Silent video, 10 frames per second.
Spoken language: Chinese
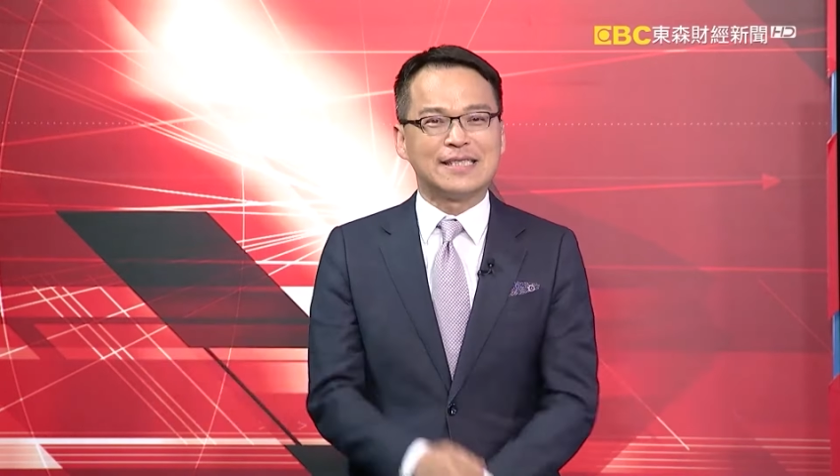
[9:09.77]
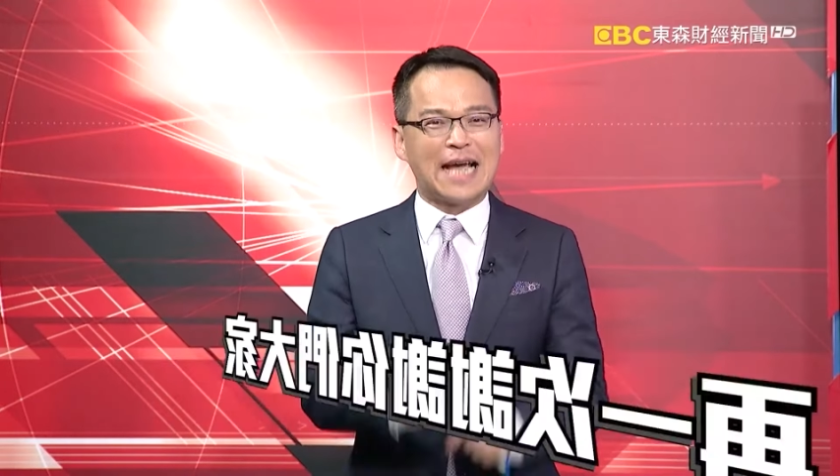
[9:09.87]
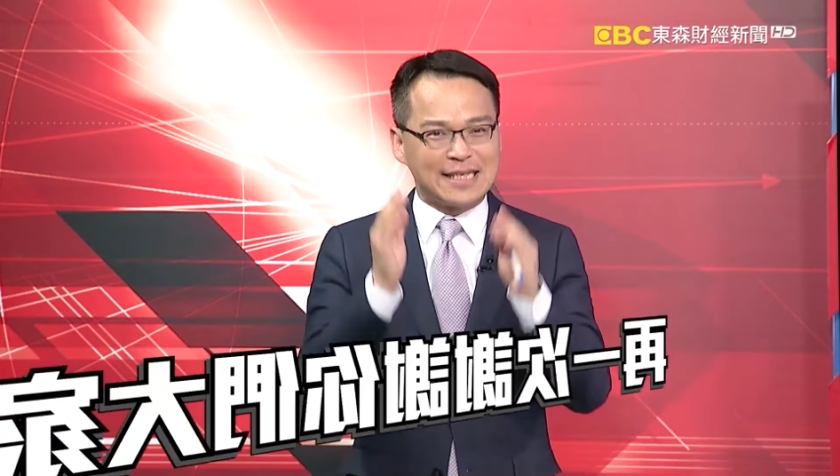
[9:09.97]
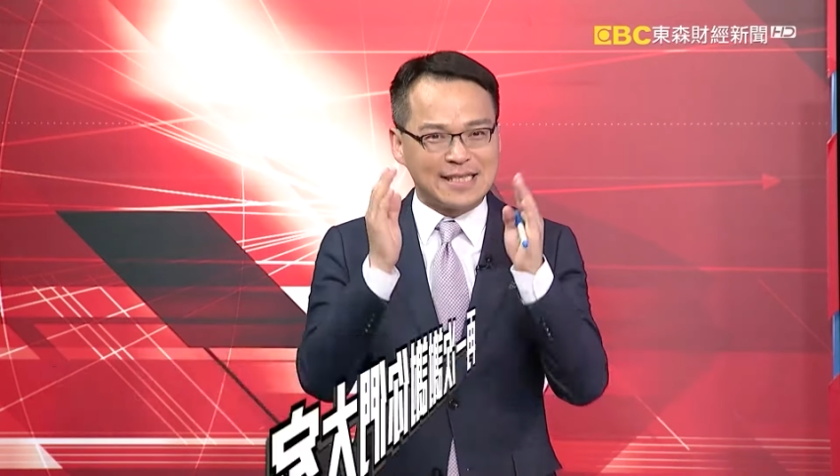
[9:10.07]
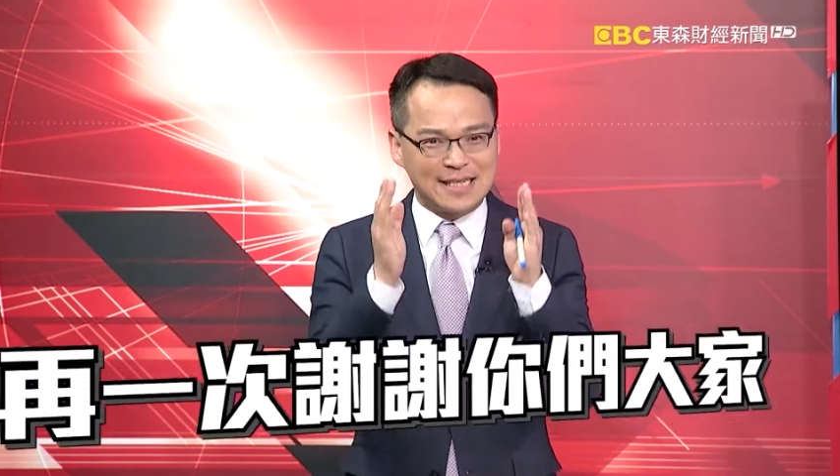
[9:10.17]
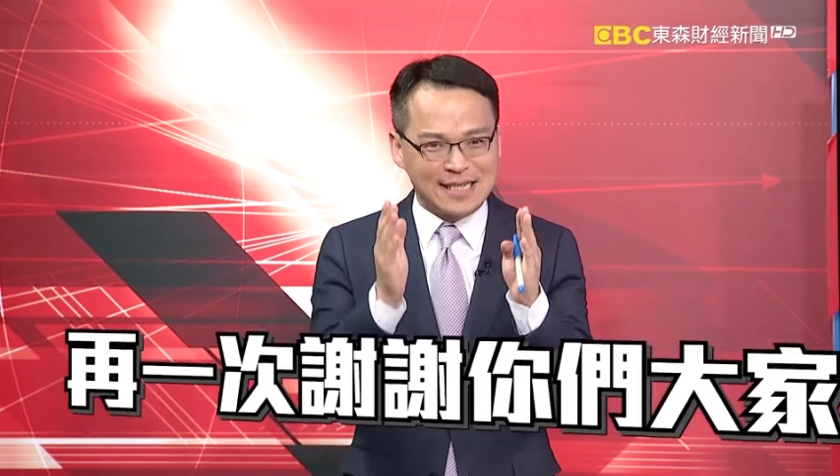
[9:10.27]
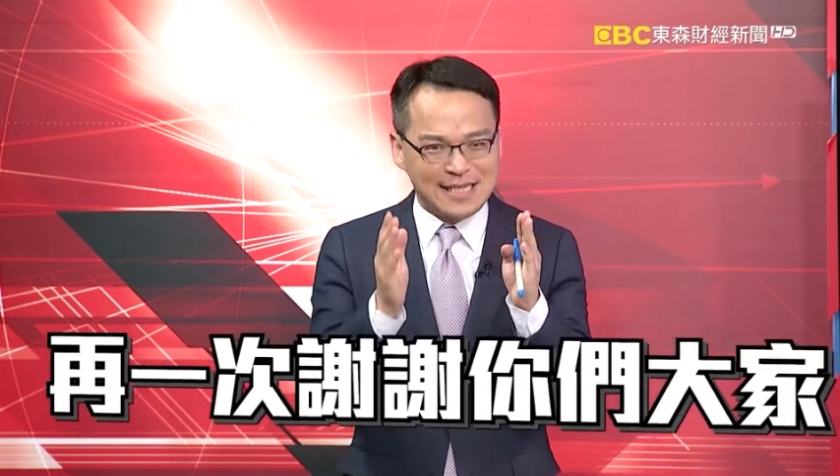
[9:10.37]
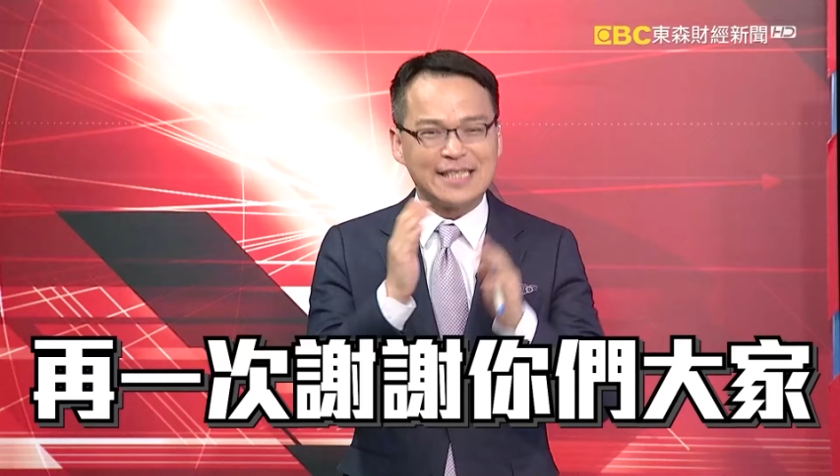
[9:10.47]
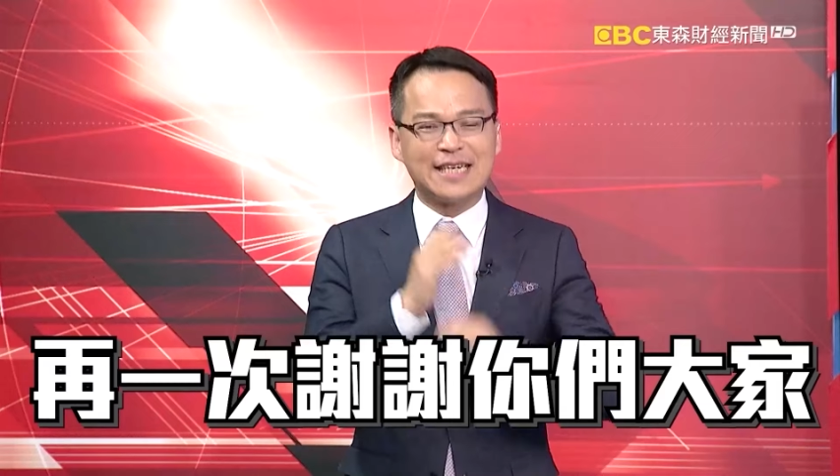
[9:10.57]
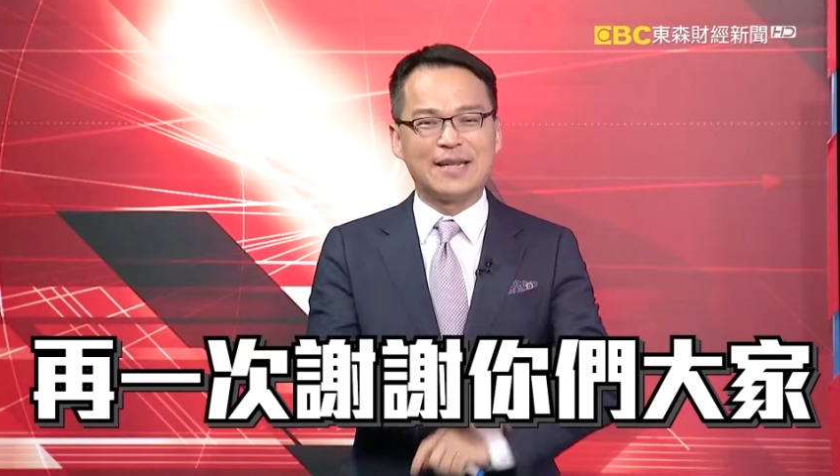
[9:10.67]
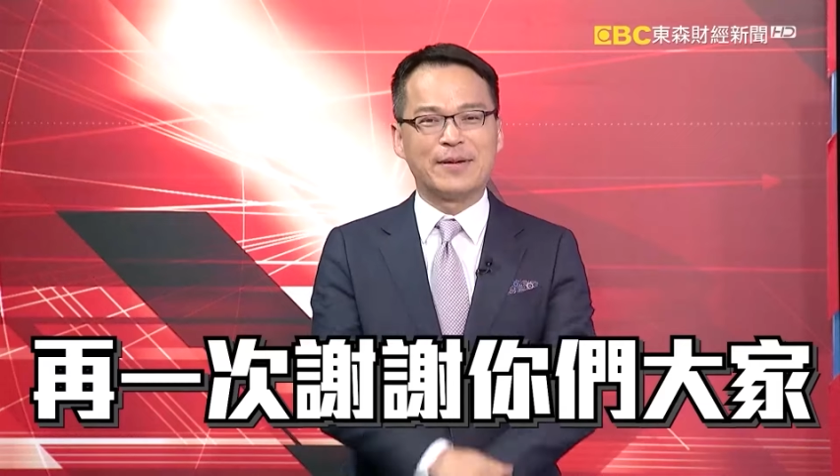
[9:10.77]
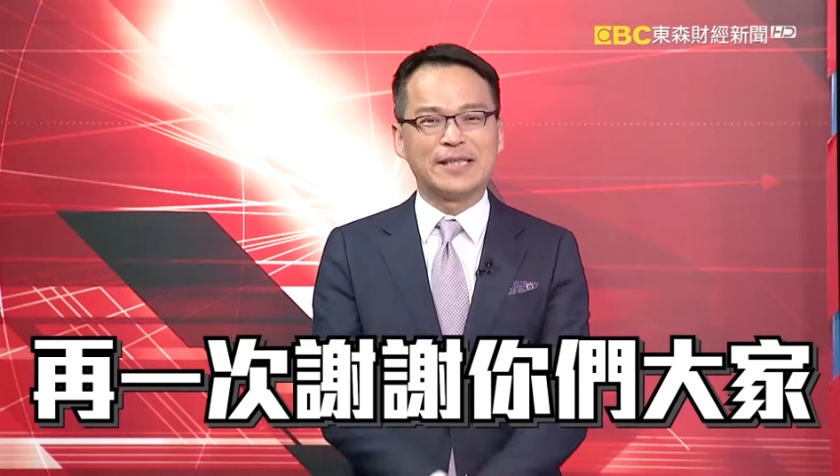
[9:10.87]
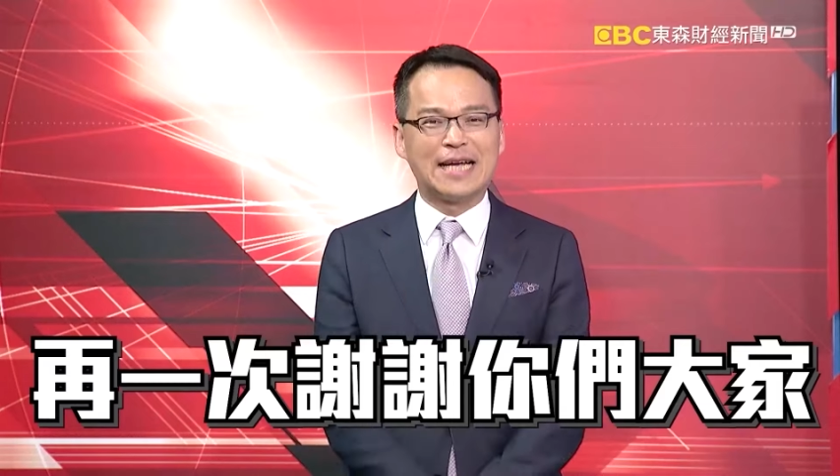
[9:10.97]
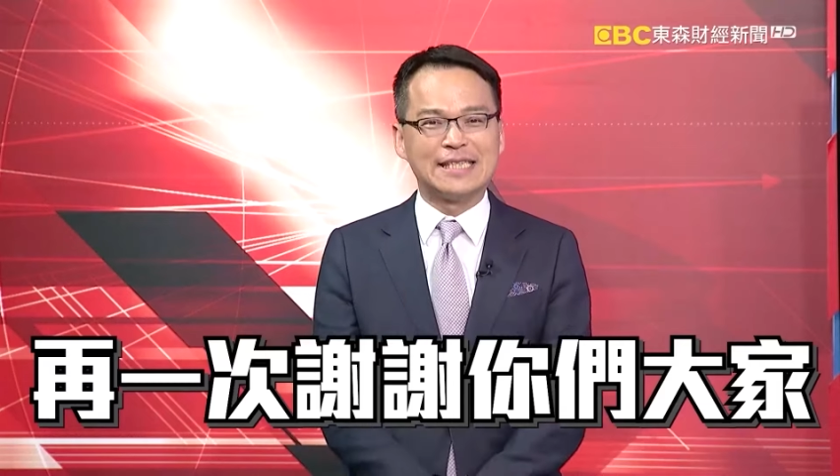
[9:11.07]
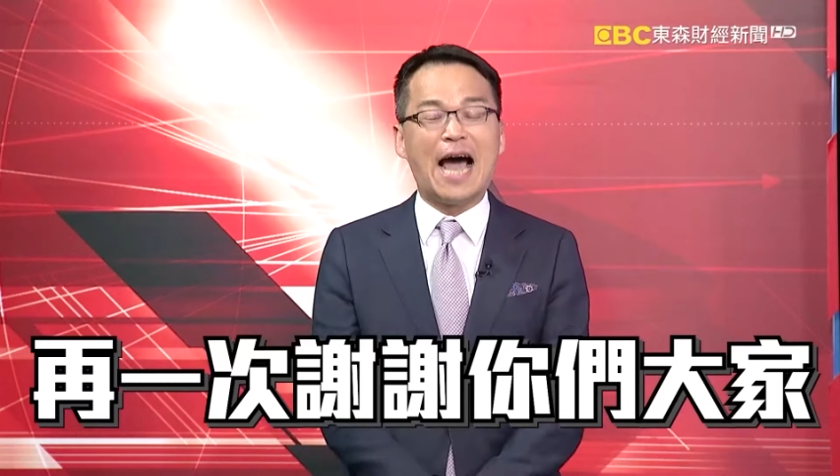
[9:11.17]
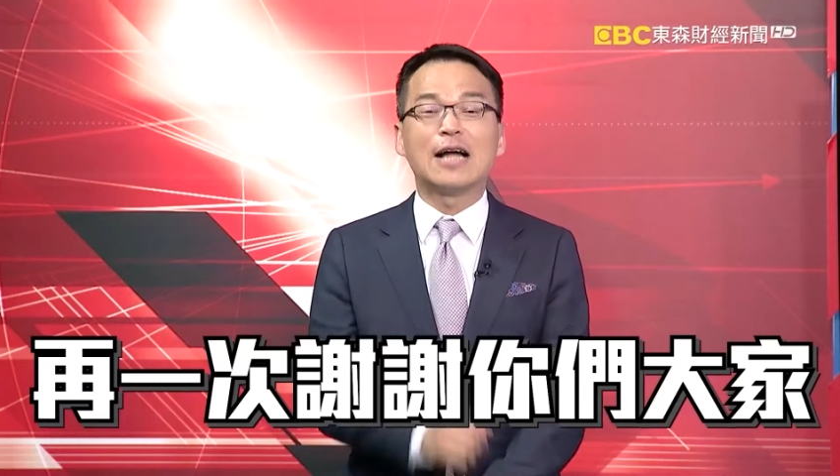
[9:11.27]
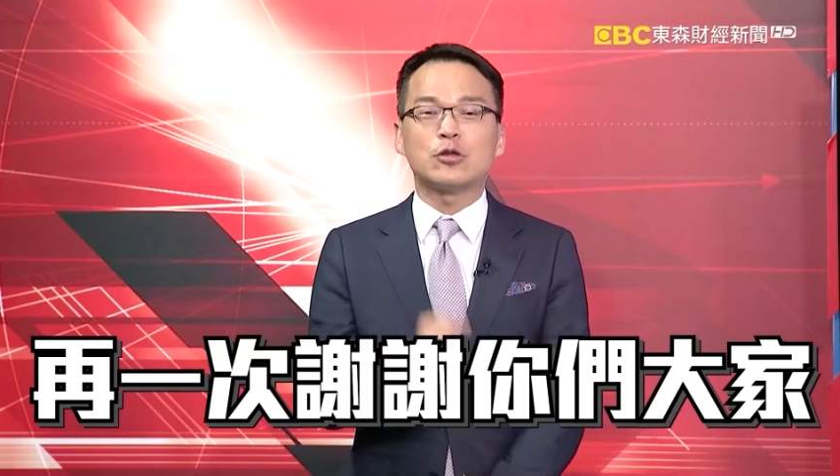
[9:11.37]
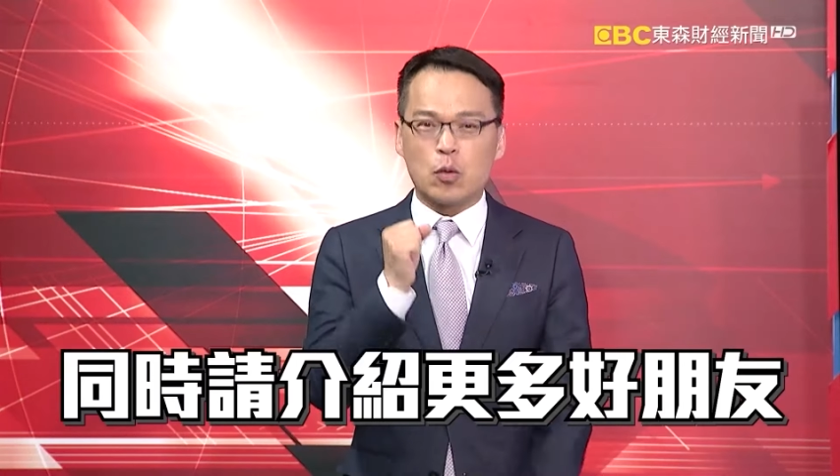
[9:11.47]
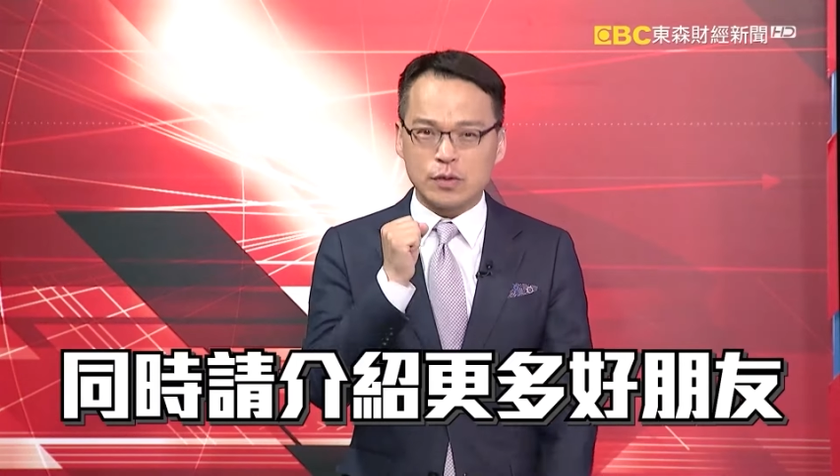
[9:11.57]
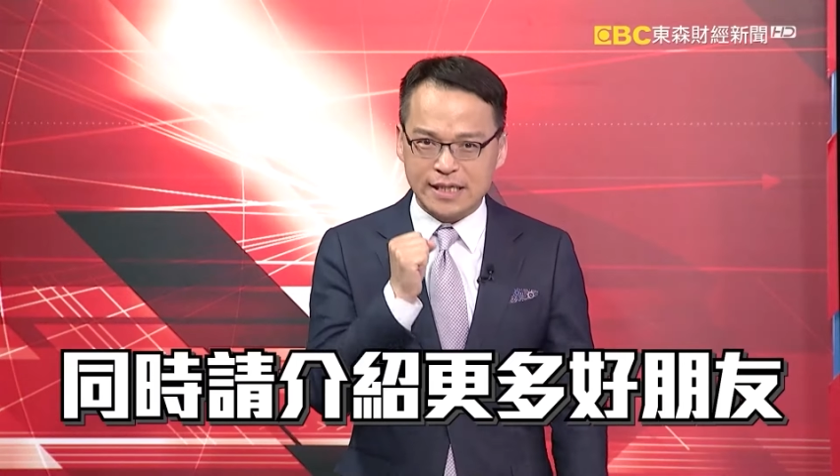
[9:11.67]
再一次谢谢你们大家，
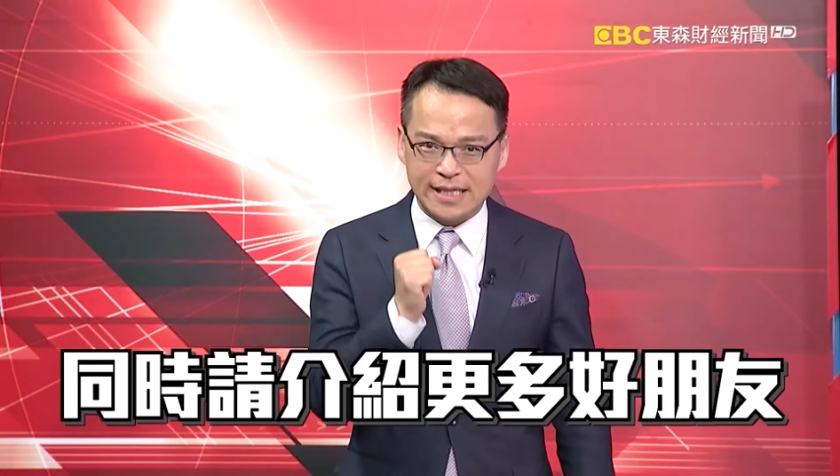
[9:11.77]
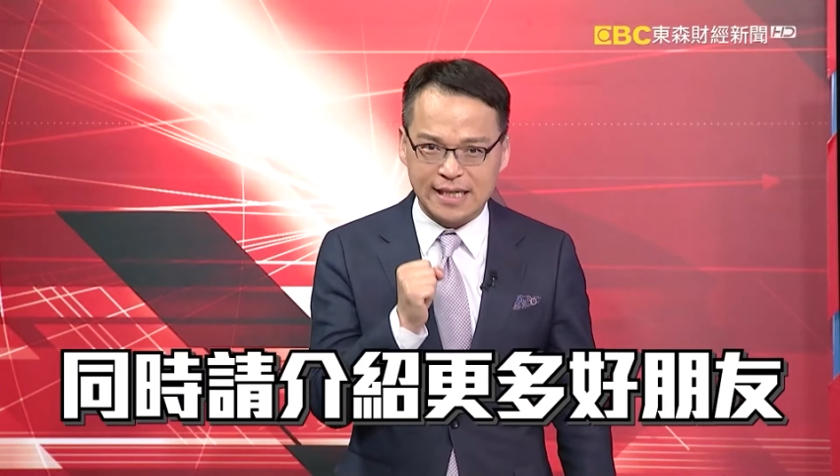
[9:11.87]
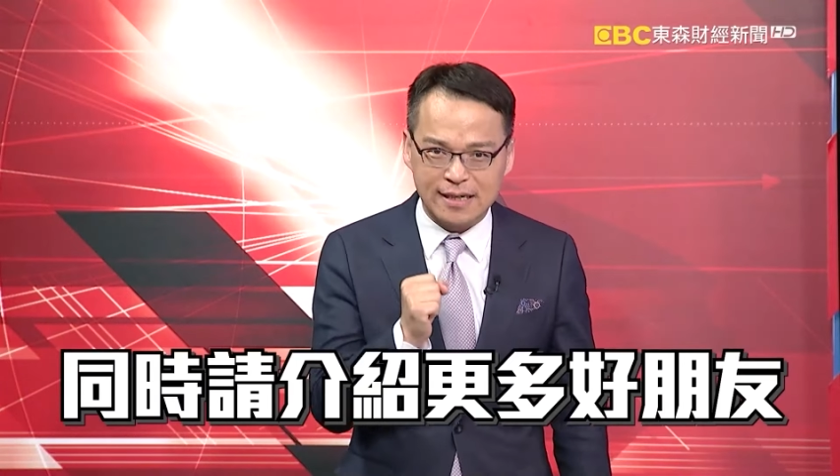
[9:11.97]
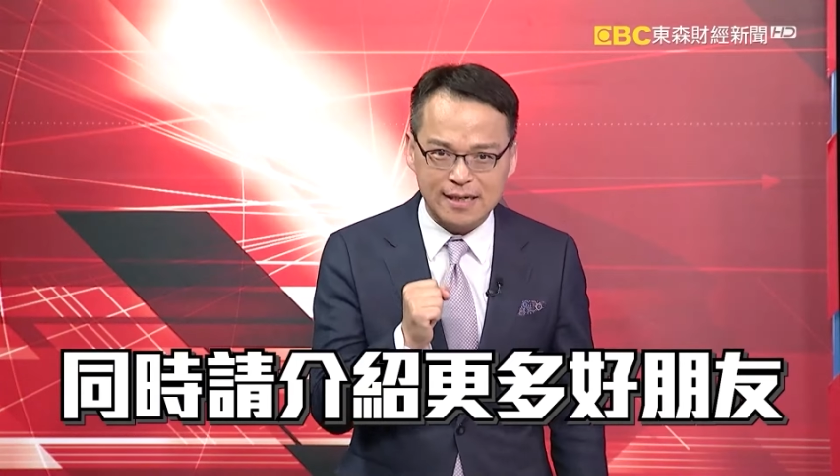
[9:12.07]
同时请。